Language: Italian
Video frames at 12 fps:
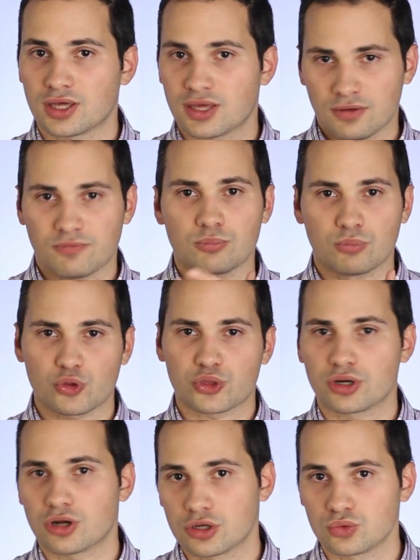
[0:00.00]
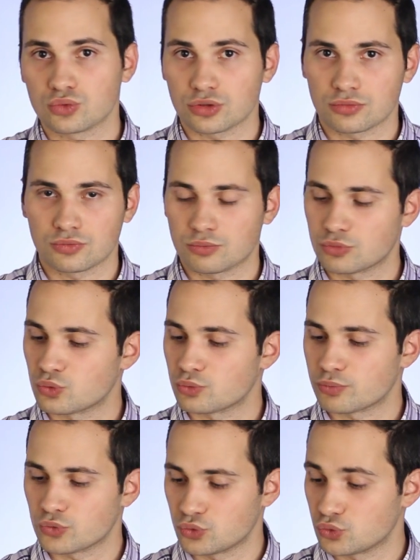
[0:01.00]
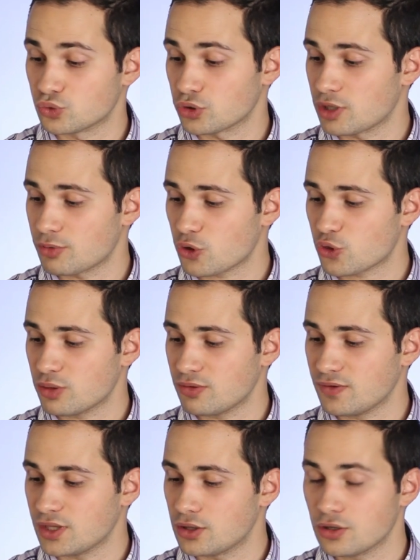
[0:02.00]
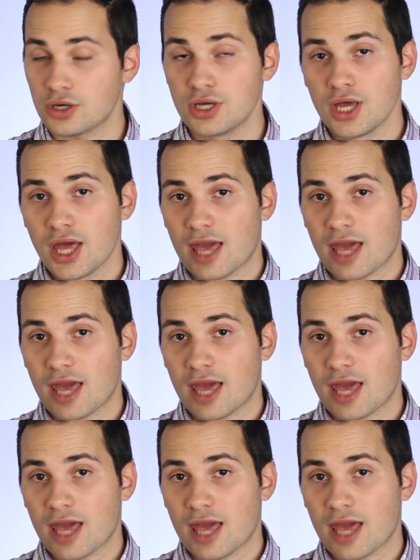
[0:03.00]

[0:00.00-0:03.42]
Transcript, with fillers: che mostrerò in, un, in, uno dei prossimi video,